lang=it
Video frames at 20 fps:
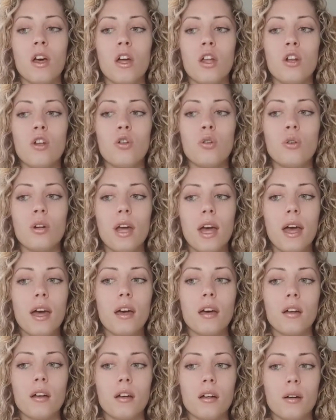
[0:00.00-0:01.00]
Non
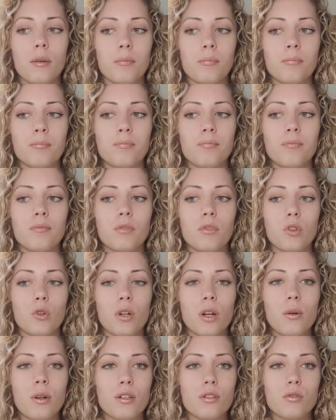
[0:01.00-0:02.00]
è, um, non, è
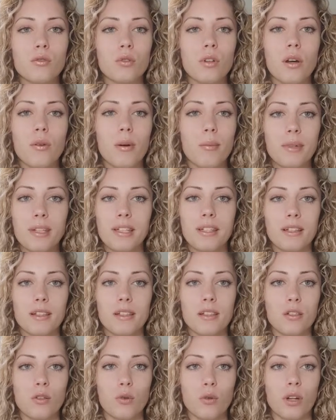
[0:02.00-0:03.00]
una, non è, una,
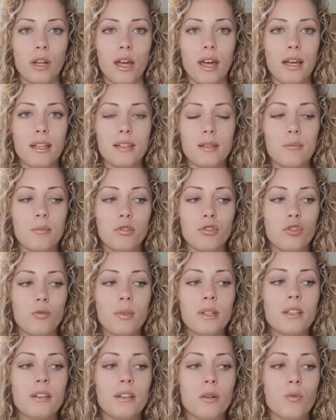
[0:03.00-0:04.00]
meditazione, è
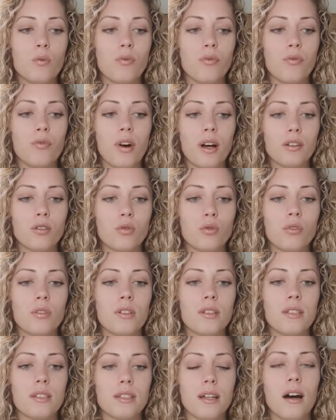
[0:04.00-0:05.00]
semplicemente un fatto di
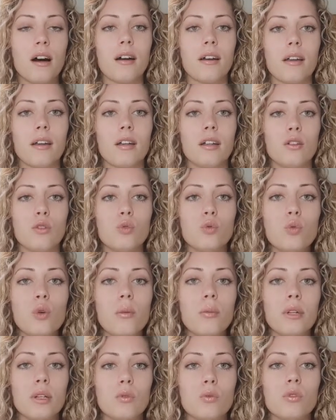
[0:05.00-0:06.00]
stare due
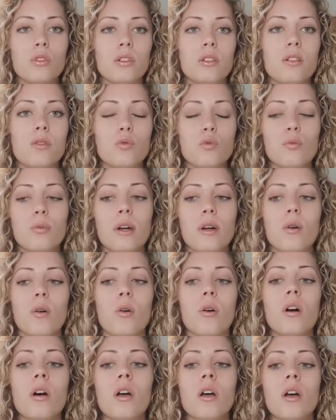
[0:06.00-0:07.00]
minuti di
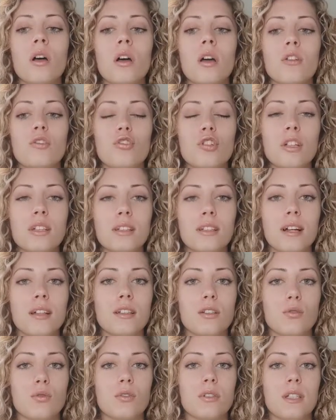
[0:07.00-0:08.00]
numero centrati
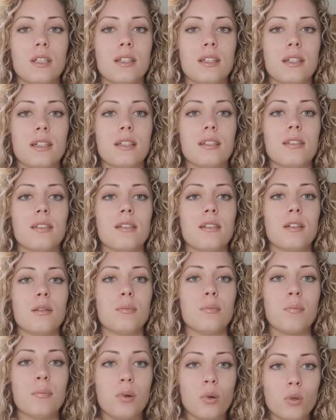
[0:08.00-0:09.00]
su se stessi,
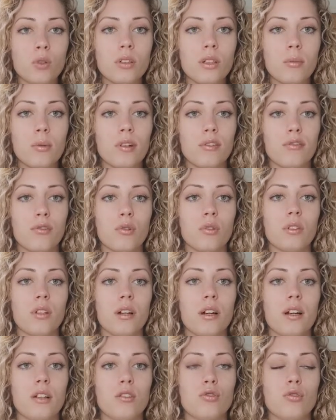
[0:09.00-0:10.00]
pronti per affrontare
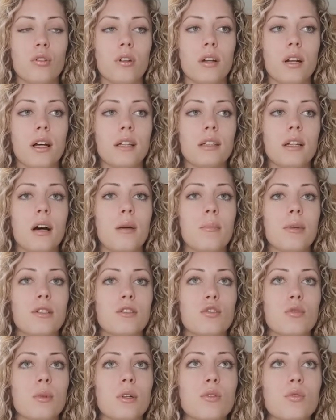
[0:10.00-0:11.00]
la giornata, ma
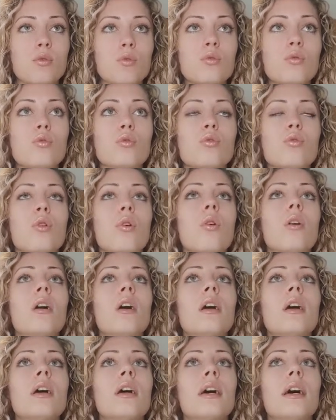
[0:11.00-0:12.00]
soprattutto
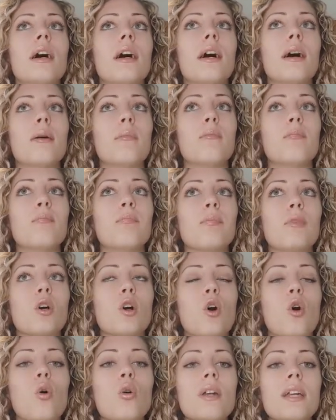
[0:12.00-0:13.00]
um,
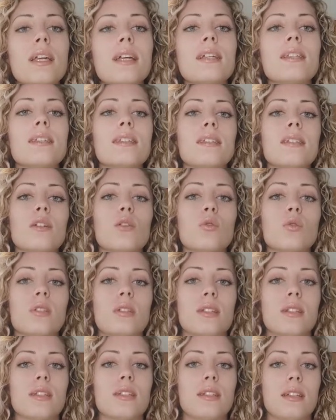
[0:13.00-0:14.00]
connessi con
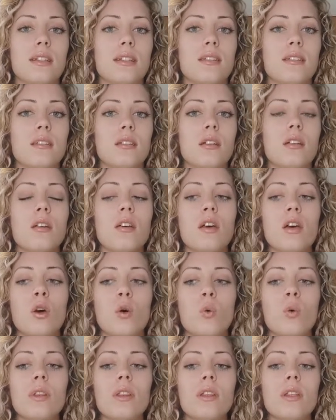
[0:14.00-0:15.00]
se stessi.
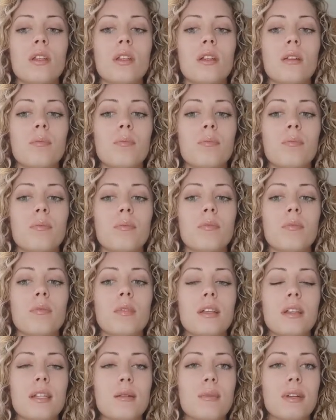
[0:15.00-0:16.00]
Quindi
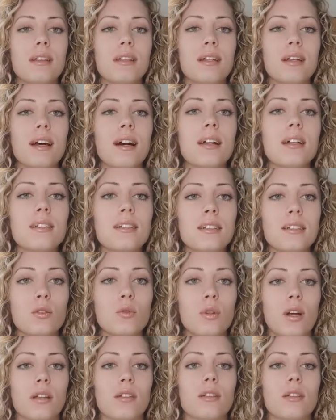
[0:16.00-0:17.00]
dimenticarsi un
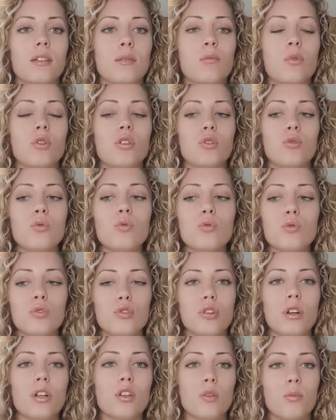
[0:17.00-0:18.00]
attimo di tutto
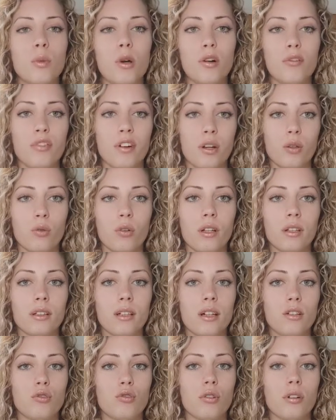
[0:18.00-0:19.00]
ciò che dobbiamo fare durante
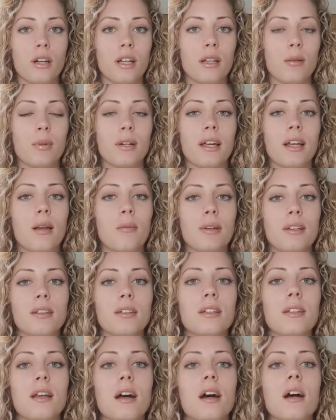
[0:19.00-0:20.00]
la giornata, perché la
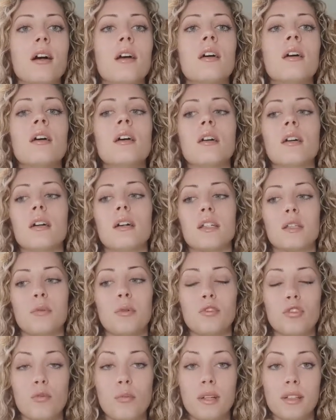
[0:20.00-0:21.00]
mattina eh,
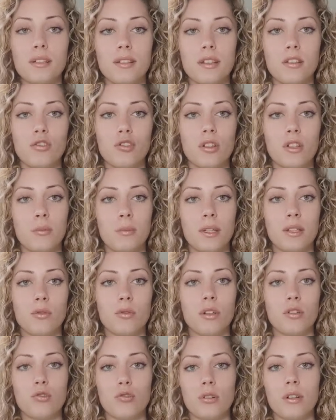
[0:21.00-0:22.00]
specialmente se ci aspetta
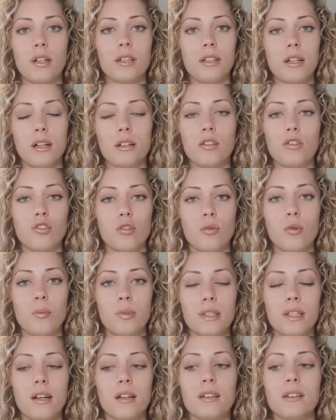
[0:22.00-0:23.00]
una giornata diciamo
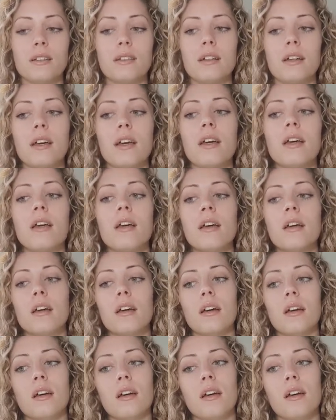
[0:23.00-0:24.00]
pesante,
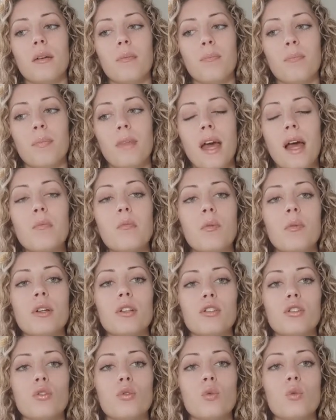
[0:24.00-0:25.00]
eh, è il
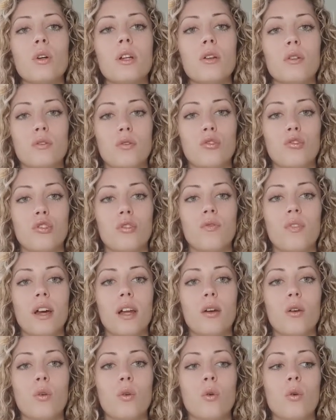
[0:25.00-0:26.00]
momento in cui il nostro
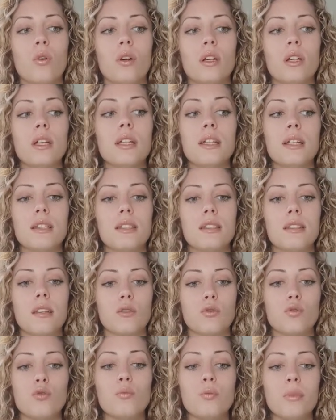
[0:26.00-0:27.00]
cervello inizia
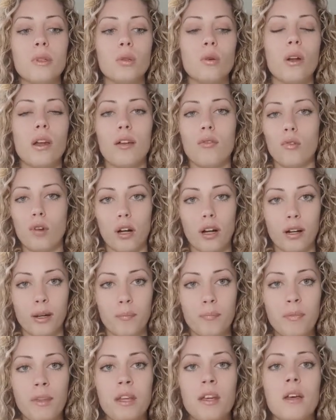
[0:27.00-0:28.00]
subito a lavorare,
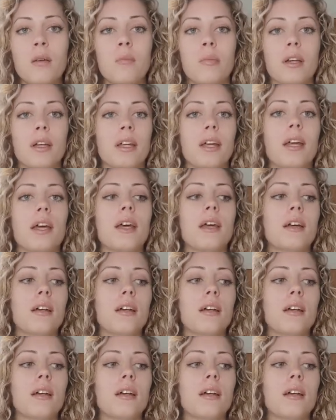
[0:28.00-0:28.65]
perché